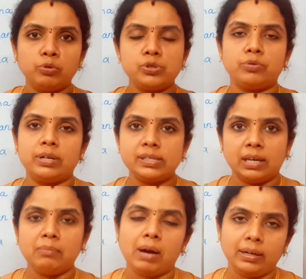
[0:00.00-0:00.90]
மூணு ஸ்டூடெண்ட்
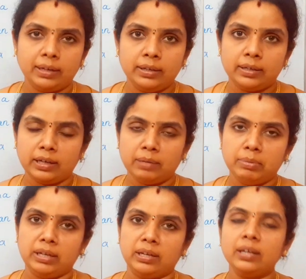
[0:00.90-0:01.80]
சேம் மார்க் எடுக்கிறாங்க
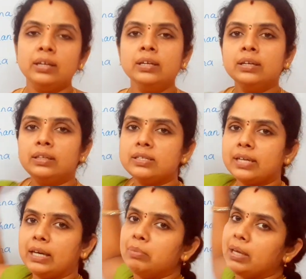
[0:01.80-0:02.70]
அப்படின்னா இந்த
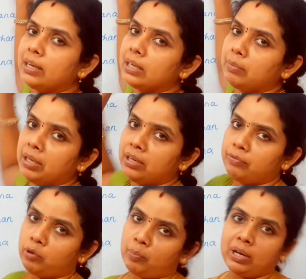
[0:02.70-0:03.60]
டை பிரேக்கர் அப்படின்ற
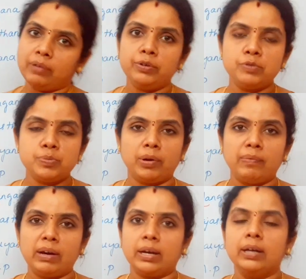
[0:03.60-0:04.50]
ஃபார்முலாவை யூஸ்
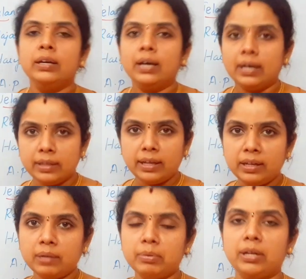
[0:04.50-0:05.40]
பண்ணுவாங்க அது
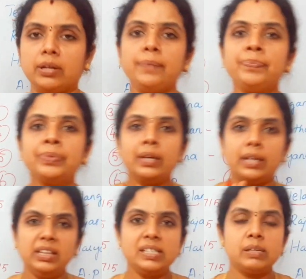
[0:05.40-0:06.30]
என்ன அப்படின்னா
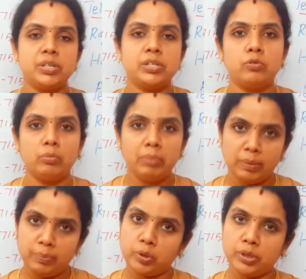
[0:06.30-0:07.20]
எந்த சப்ஜெக்ட்டுக்கு ரொம்ப
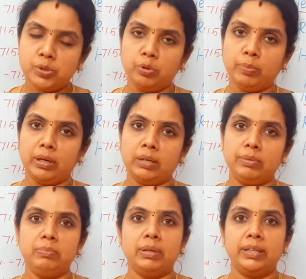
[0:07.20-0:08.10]
இம்பார்ட்டன்ஸ் கொடுப்பாங்க
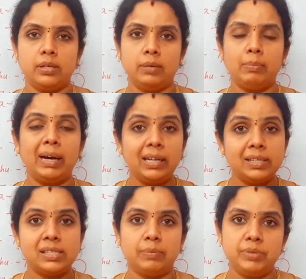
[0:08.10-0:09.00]
அப்படின்னு பார்த்தீங்கன்னா
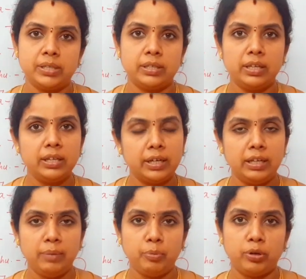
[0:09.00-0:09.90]
பயாலஜி சப்ஜெக்ட்டுக்கு தான்
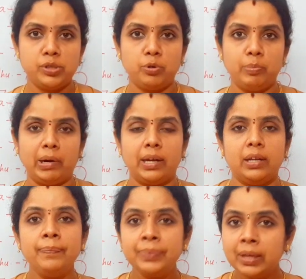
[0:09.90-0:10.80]
நிறைய இம்பார்ட்டன்ஸ் கொடுப்பாங்க
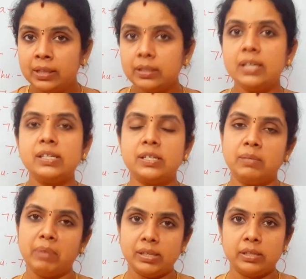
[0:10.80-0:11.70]
ஏன்னா த்ரீ
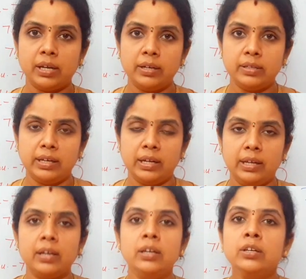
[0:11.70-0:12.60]
சிக்ஸ்டி மார்க்ஸுக்கு எழுதுறீங்க இல்லையா